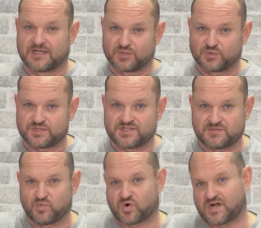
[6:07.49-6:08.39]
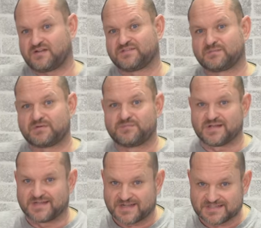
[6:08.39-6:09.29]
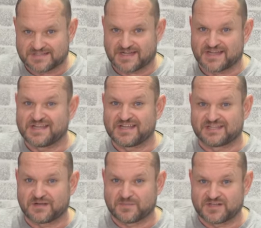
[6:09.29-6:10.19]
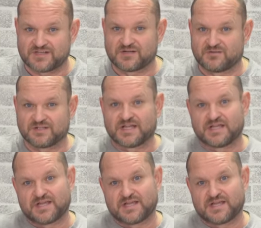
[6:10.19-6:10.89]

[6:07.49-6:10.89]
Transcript: Но до сих пор автомобиль до конца не отремонтирован